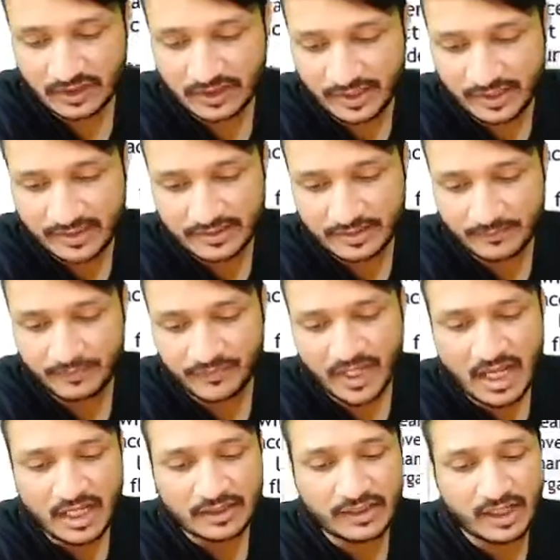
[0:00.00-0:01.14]
नेक्स्ट
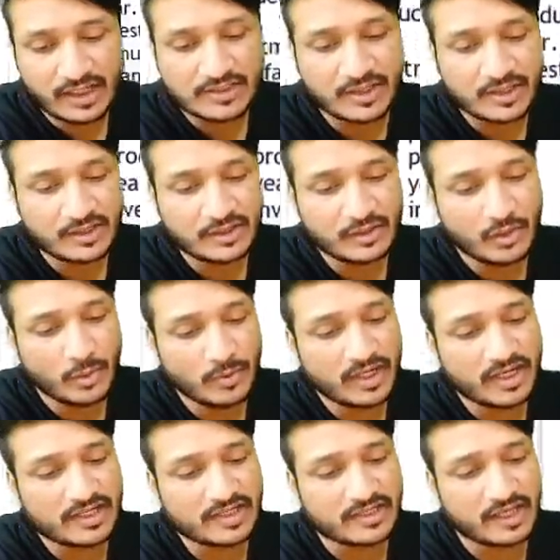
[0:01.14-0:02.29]
The uncertain global
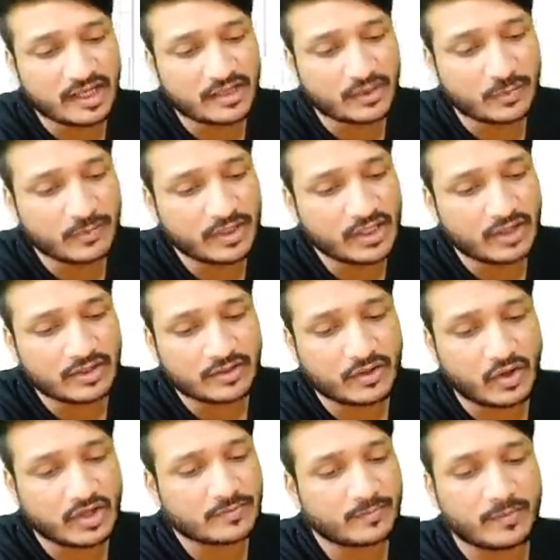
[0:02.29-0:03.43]
trade scenario because
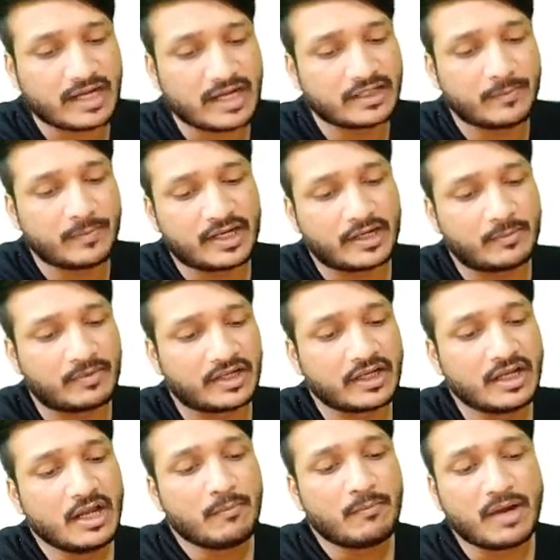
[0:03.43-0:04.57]
caused by the pandemic
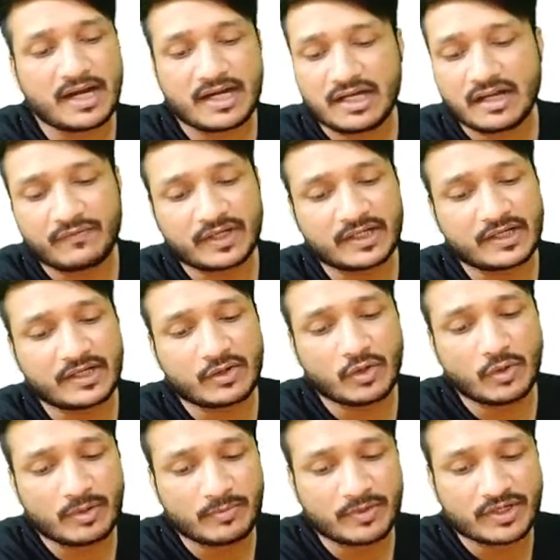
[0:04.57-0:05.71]
badly affected the
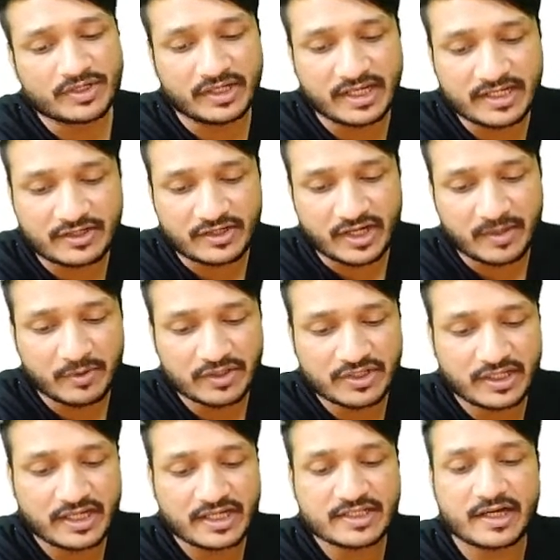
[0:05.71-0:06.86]
global merchandise trade.
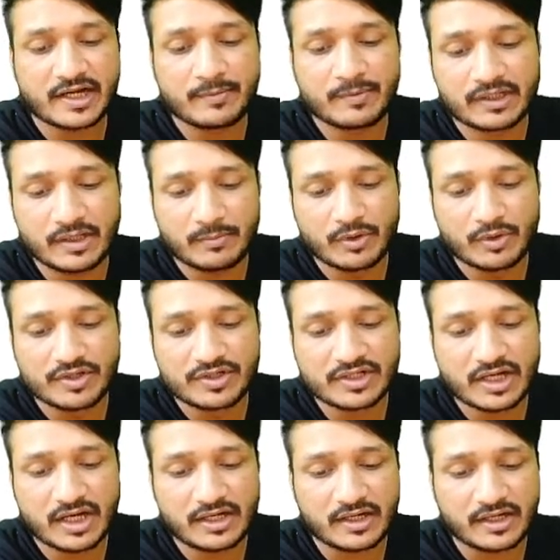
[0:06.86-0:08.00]
Merchandise trade मतलब goods
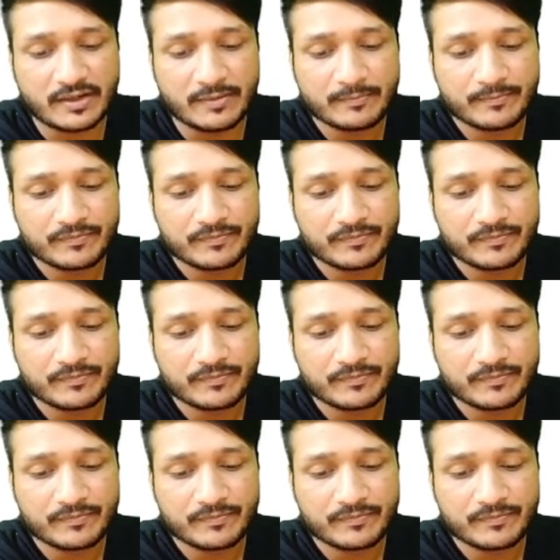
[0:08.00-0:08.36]
का trade.